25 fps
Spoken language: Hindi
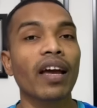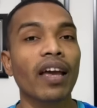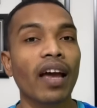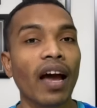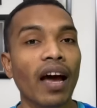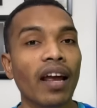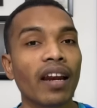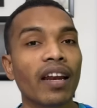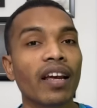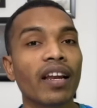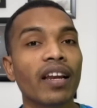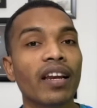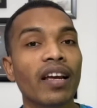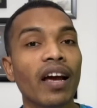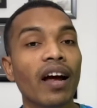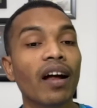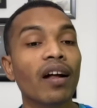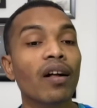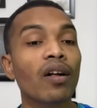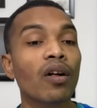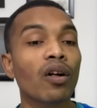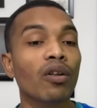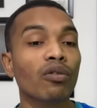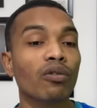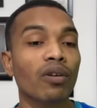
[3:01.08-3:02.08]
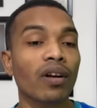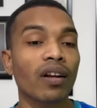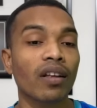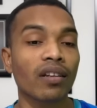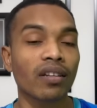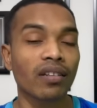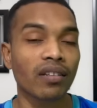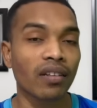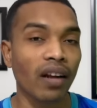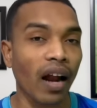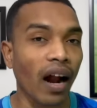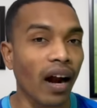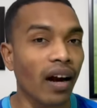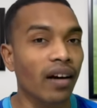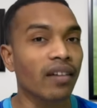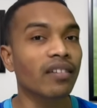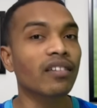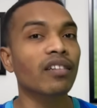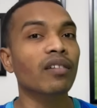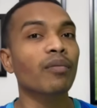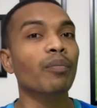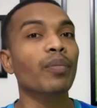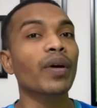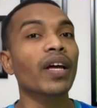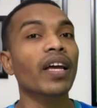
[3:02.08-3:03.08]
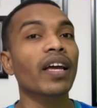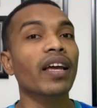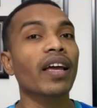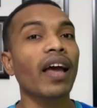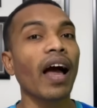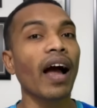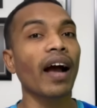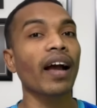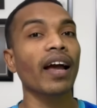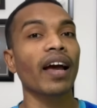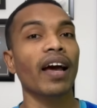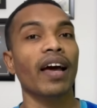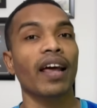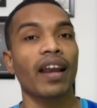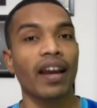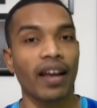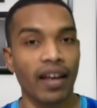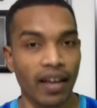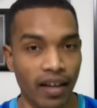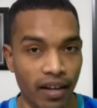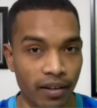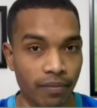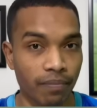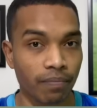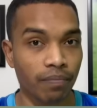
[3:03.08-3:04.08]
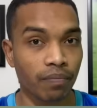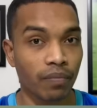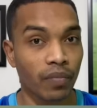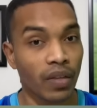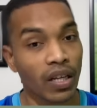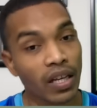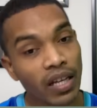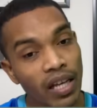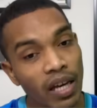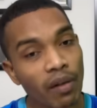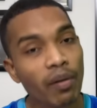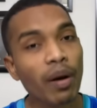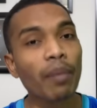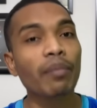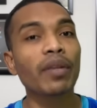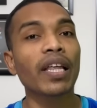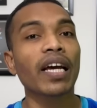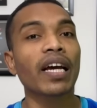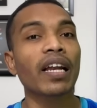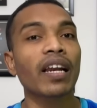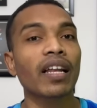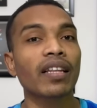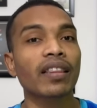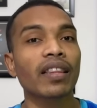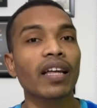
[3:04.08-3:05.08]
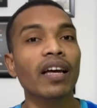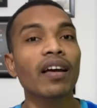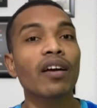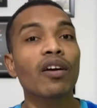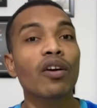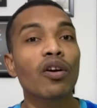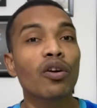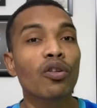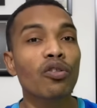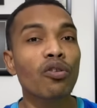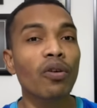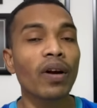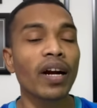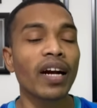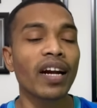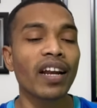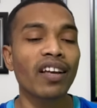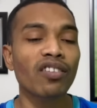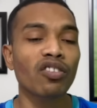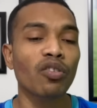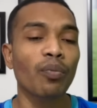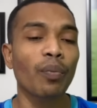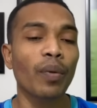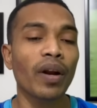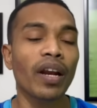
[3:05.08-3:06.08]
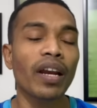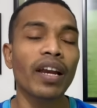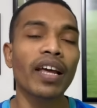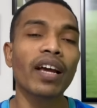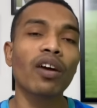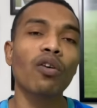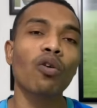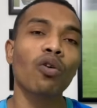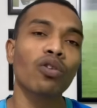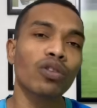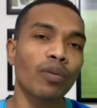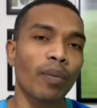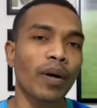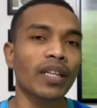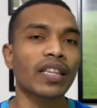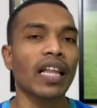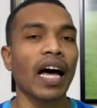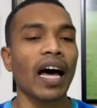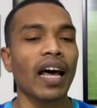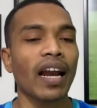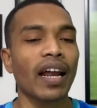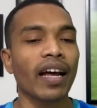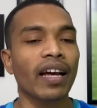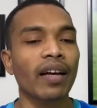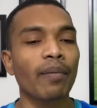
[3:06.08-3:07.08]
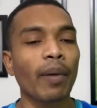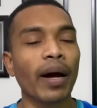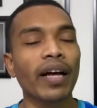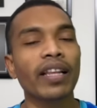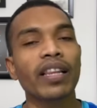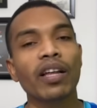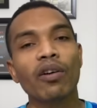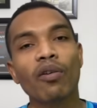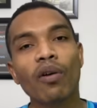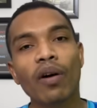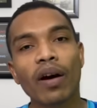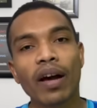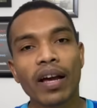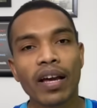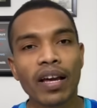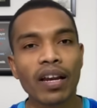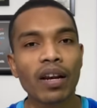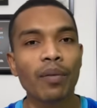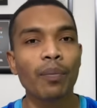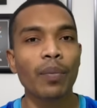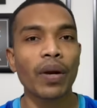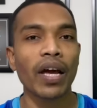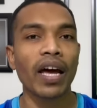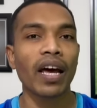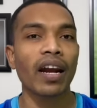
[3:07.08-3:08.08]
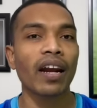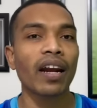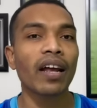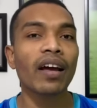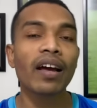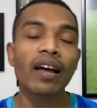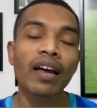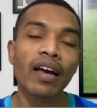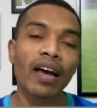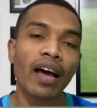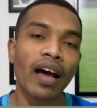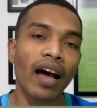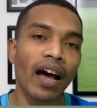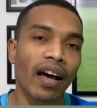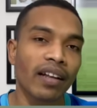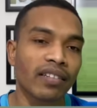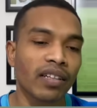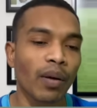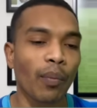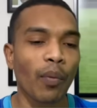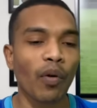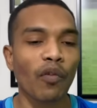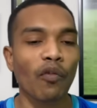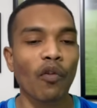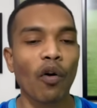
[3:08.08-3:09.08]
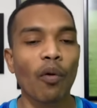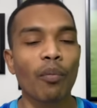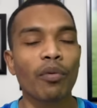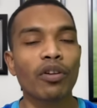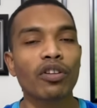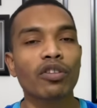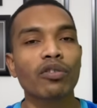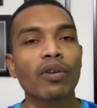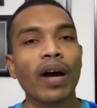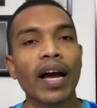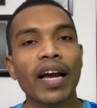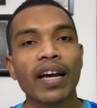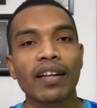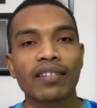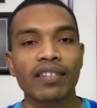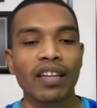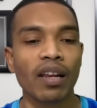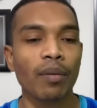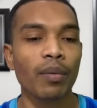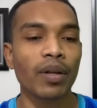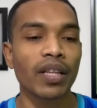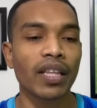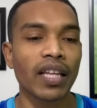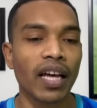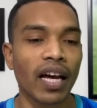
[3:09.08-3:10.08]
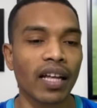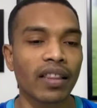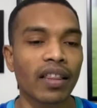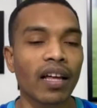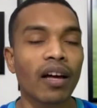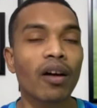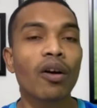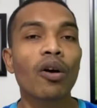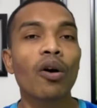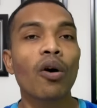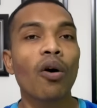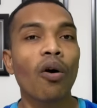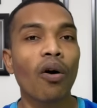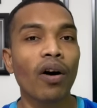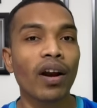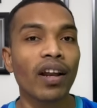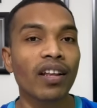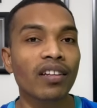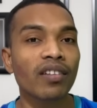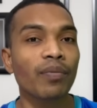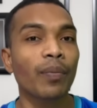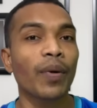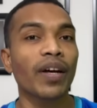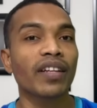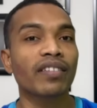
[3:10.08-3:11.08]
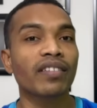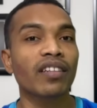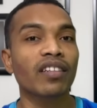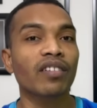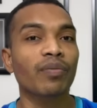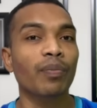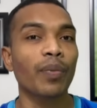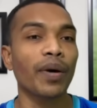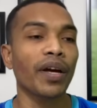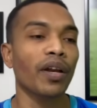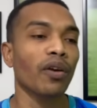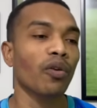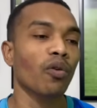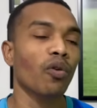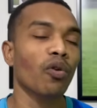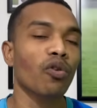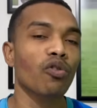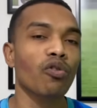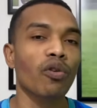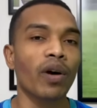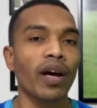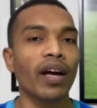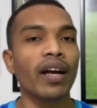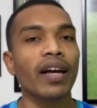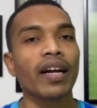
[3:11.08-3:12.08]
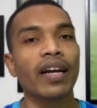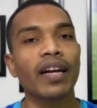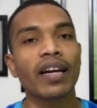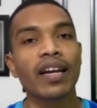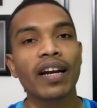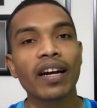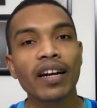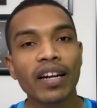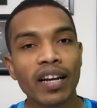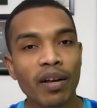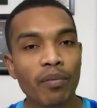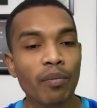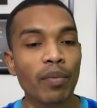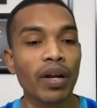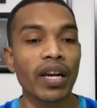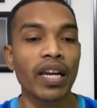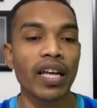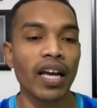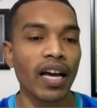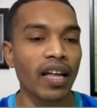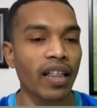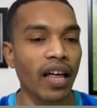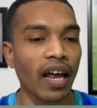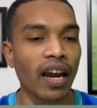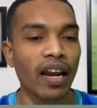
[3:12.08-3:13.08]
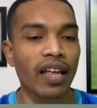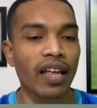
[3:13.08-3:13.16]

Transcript: क्या नहीं लिया तो स्टार्ट भी क्या कह रहे हैं ये भी हम देख लेते हैं जो इंडियन सुपर लीग खुद बता रहा है कि भाई देखो इन प्लेयर ने ऐसा परफॉर्मेंस जो आईएसएल में दिया था और इस बेसिस पे इनको जो है इंडियन टीम में लिया जाना